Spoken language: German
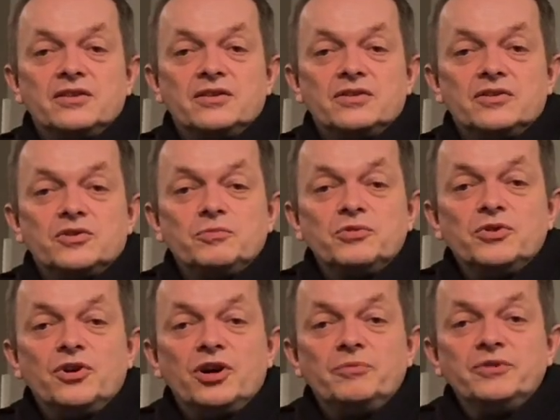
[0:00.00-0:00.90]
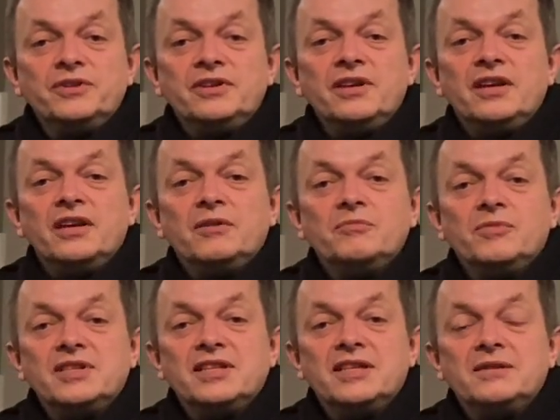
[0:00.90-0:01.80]
zu bekommen,
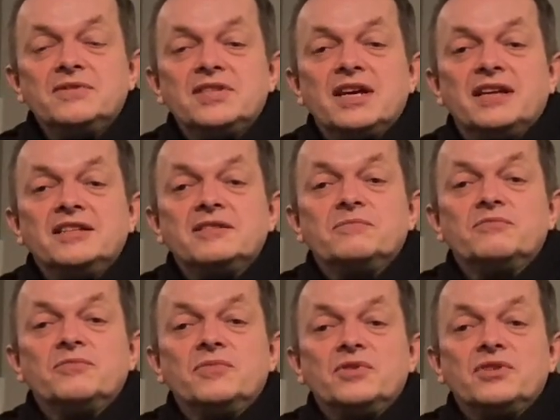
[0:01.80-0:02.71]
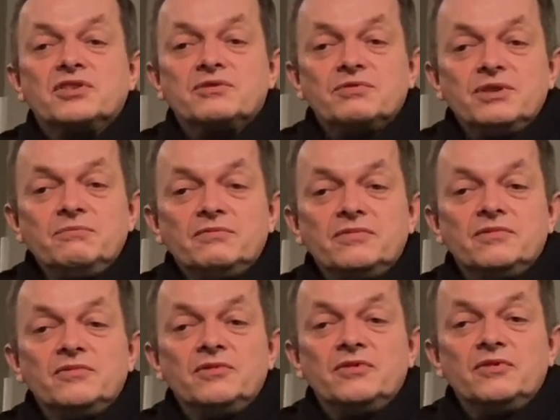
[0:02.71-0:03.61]
mit dem Sie an diesem
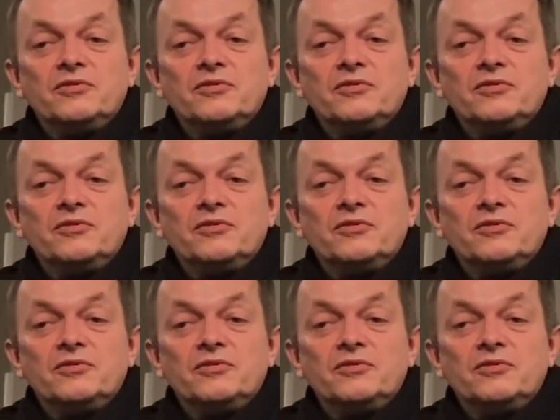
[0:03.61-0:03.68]
gestreamten